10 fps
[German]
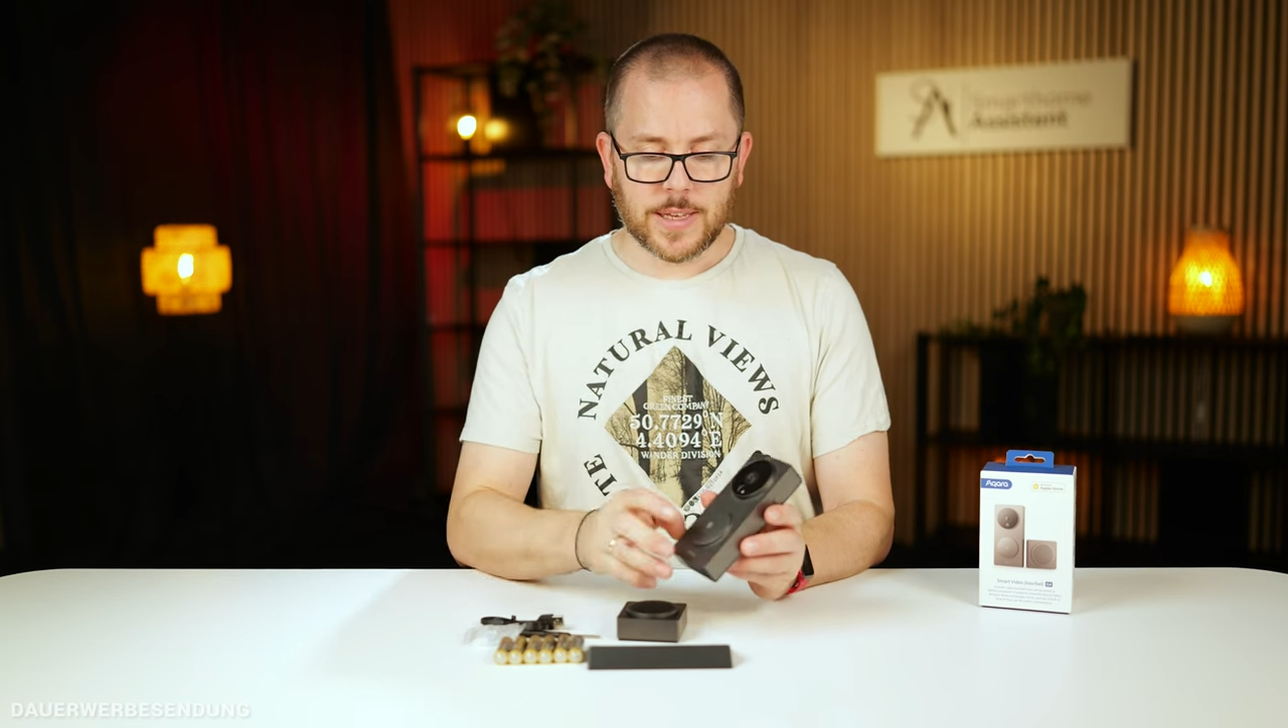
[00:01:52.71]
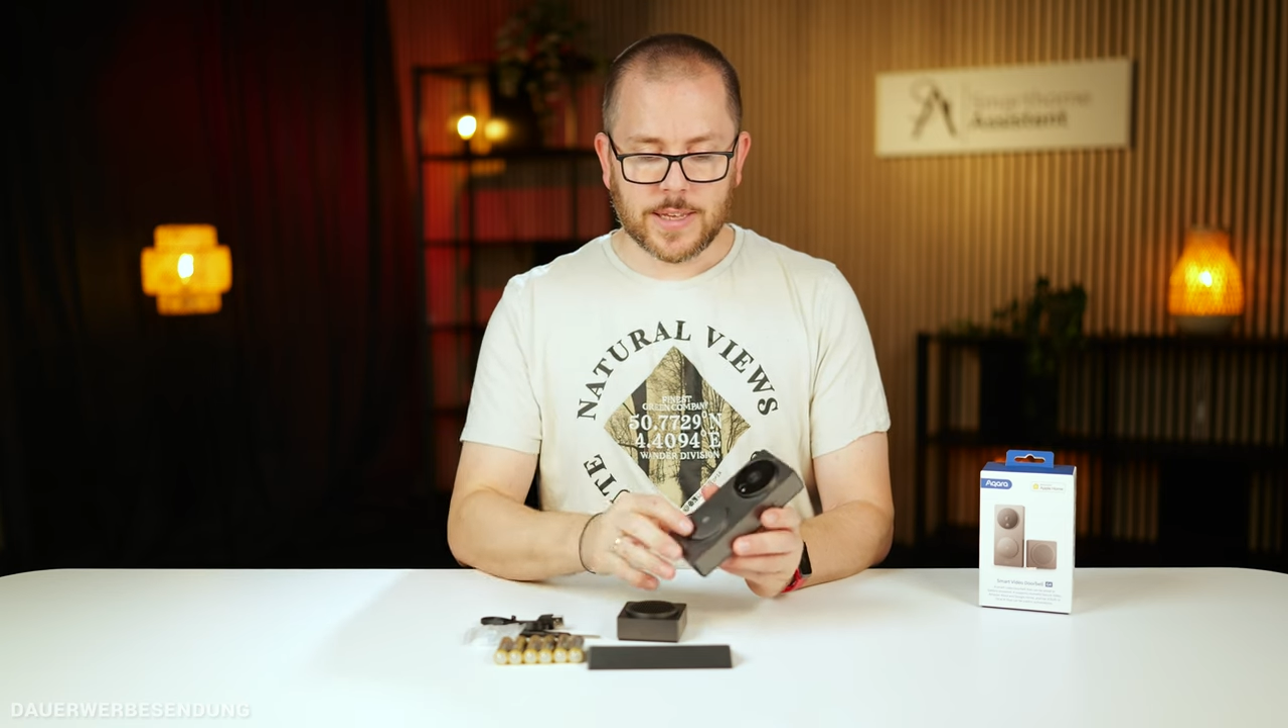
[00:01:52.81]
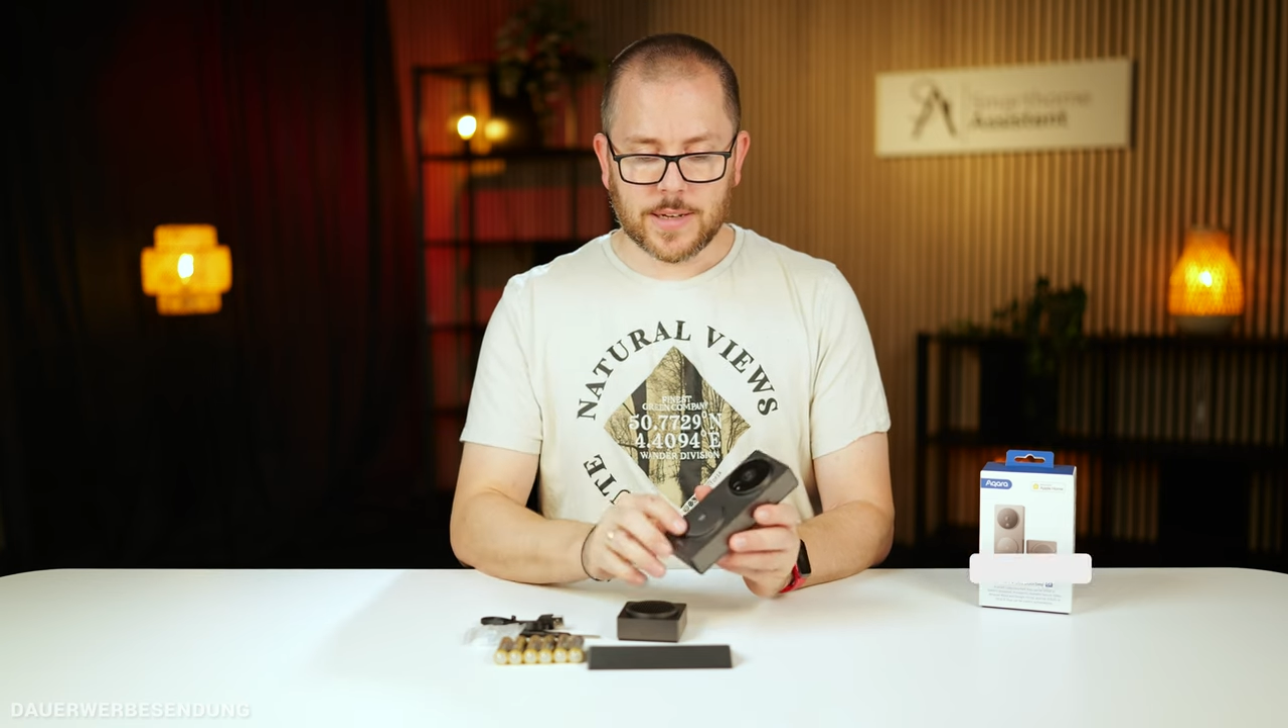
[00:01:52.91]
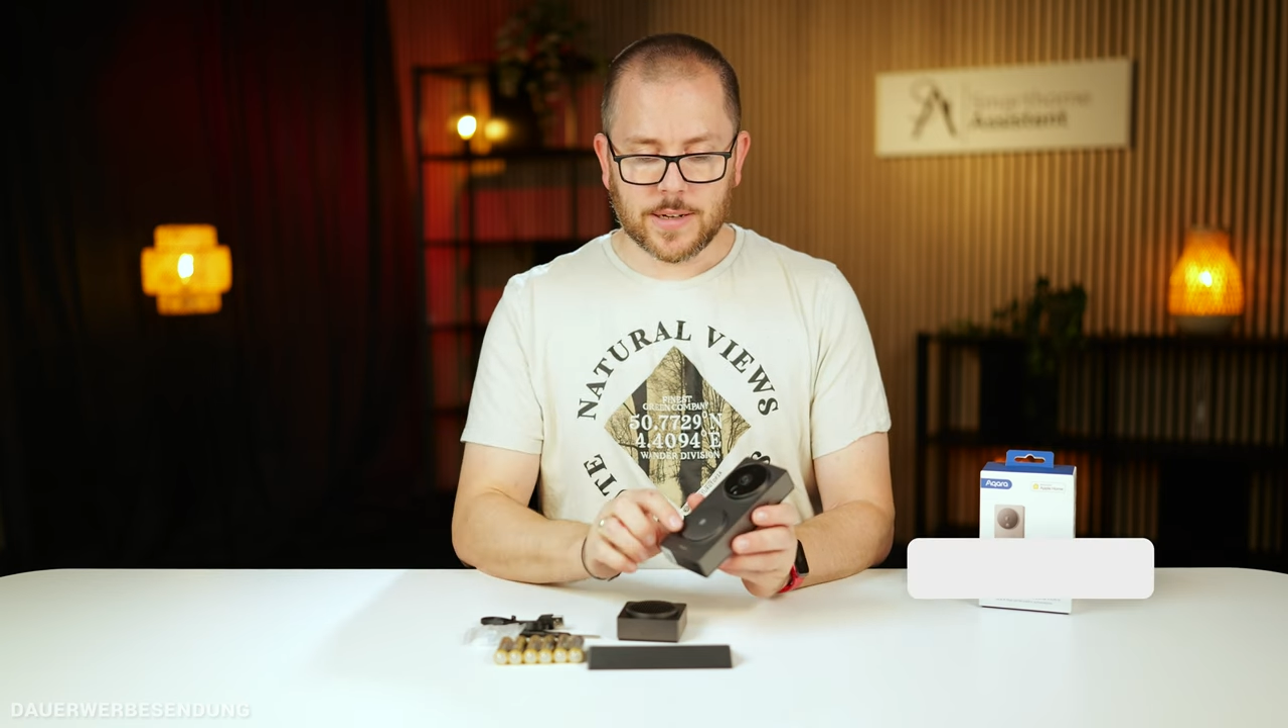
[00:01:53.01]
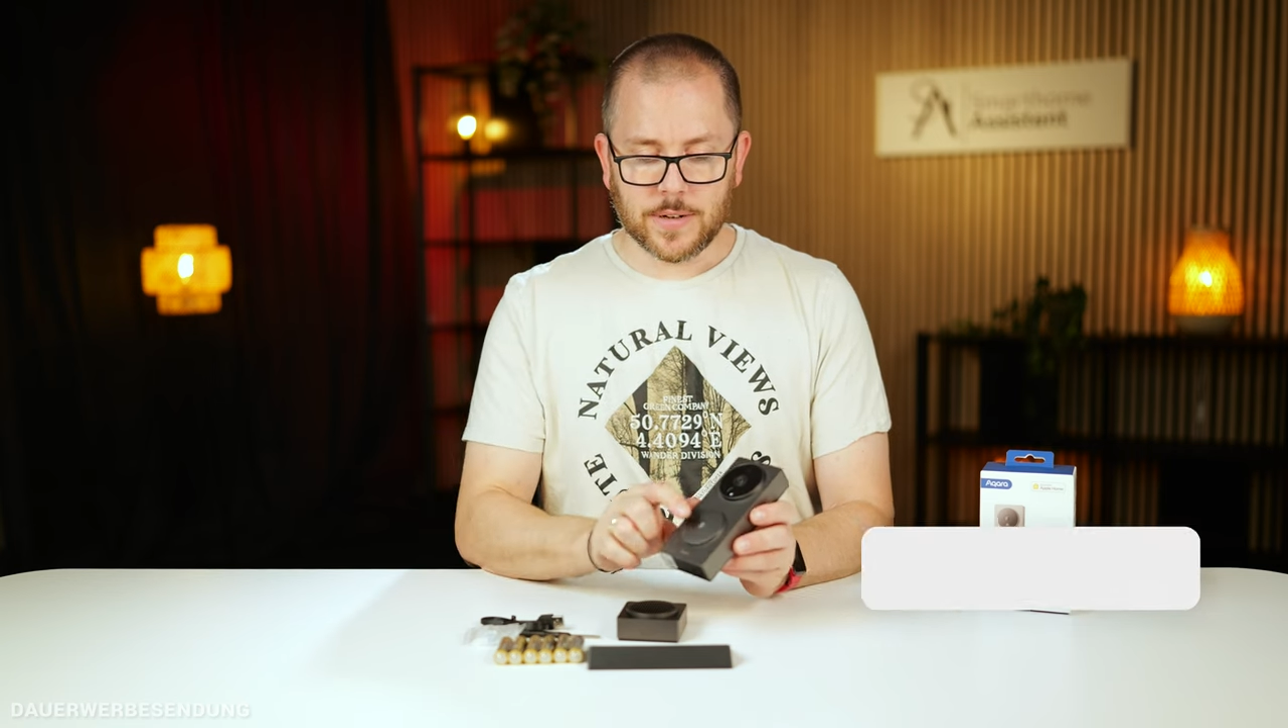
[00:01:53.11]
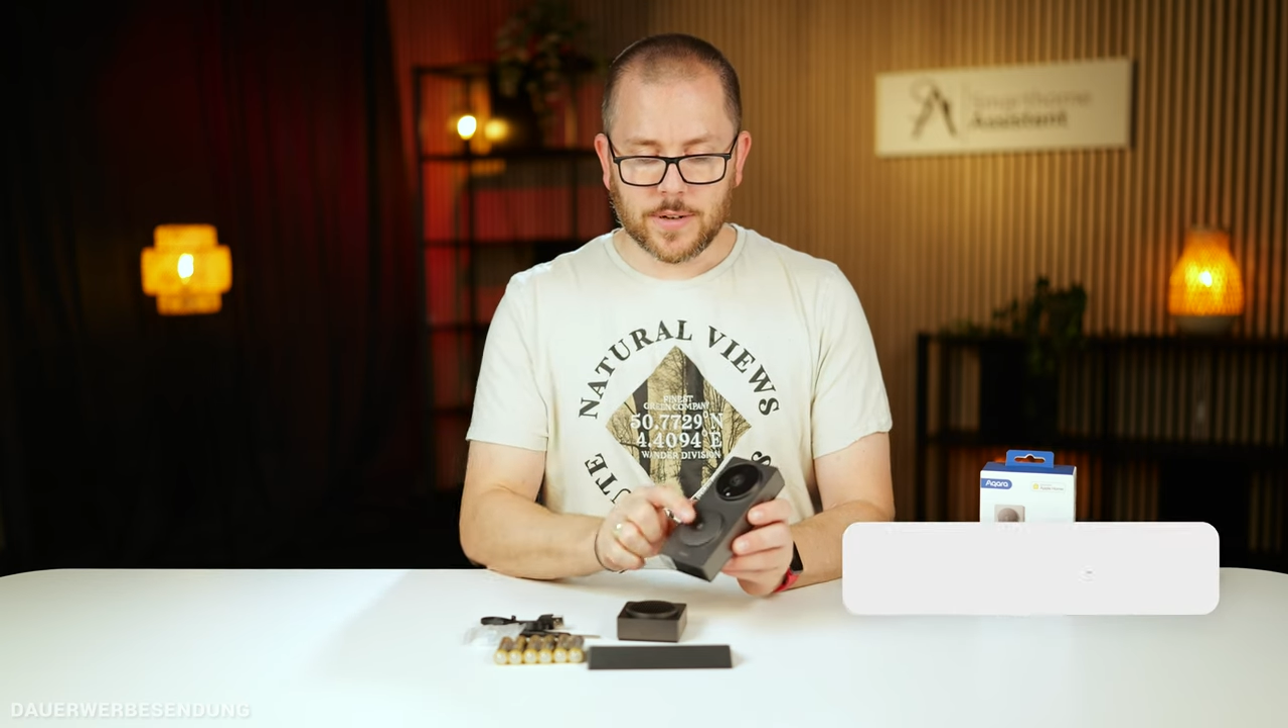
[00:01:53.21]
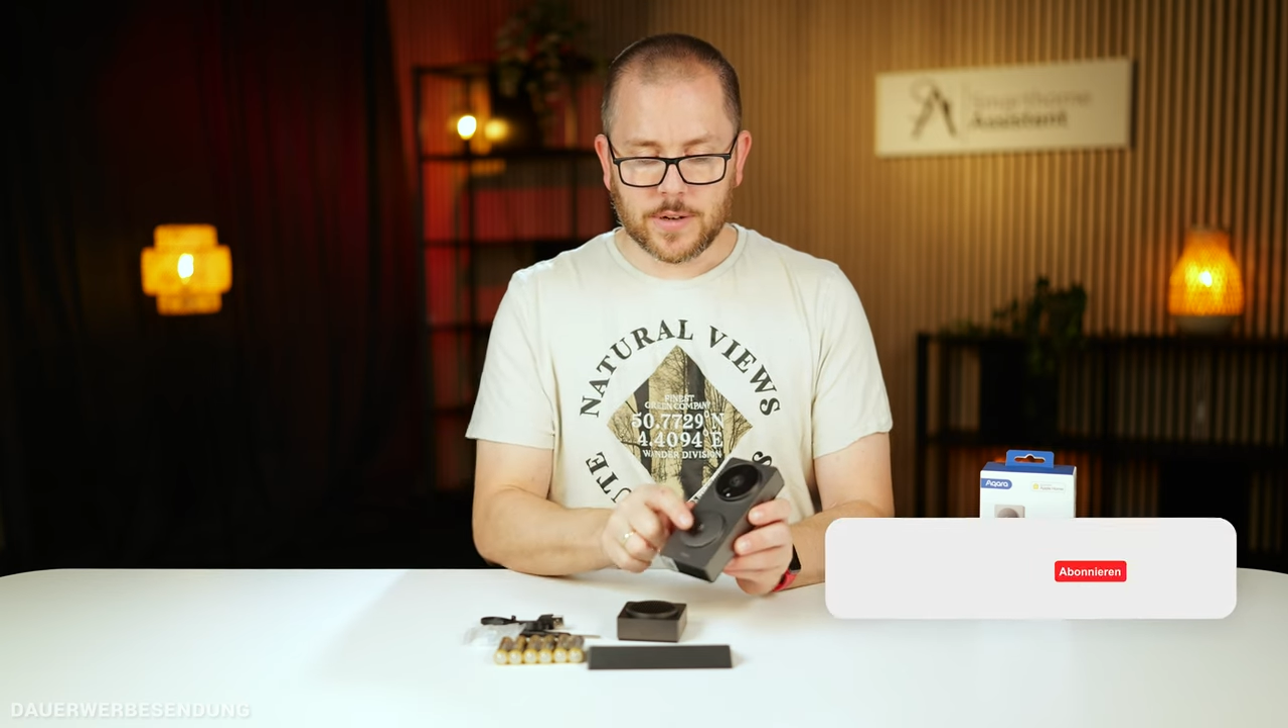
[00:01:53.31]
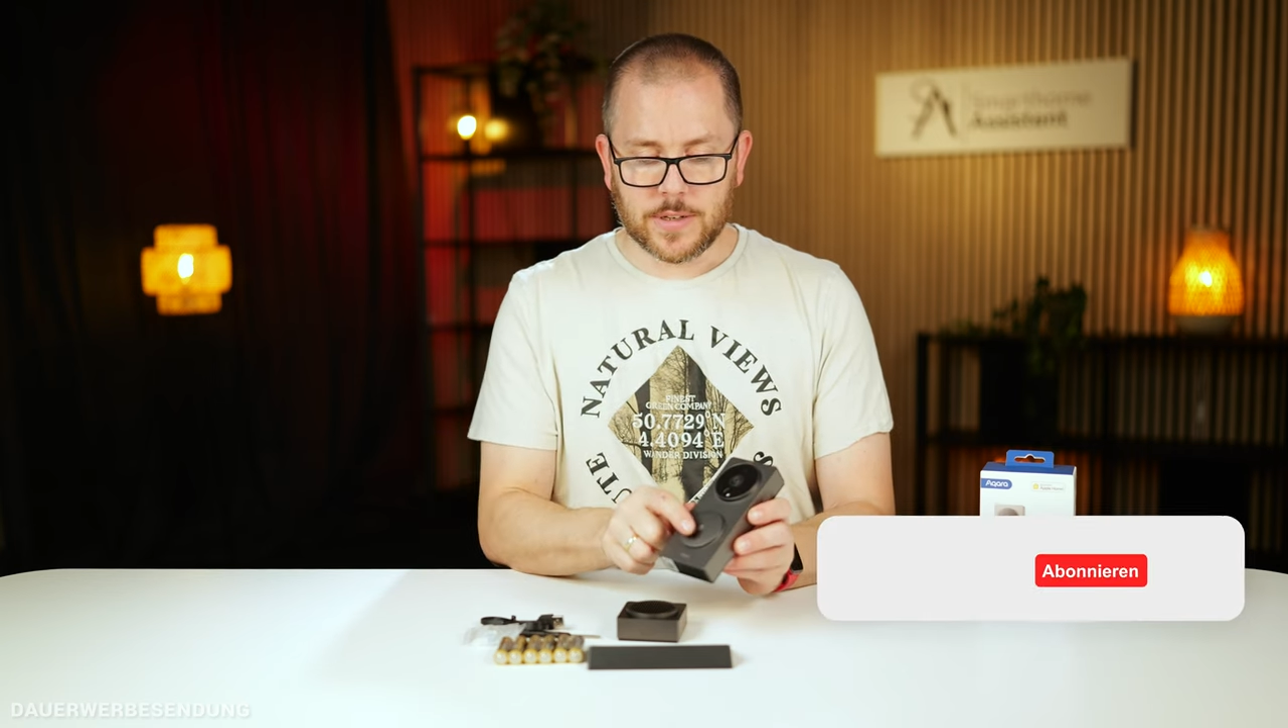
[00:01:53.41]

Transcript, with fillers: hier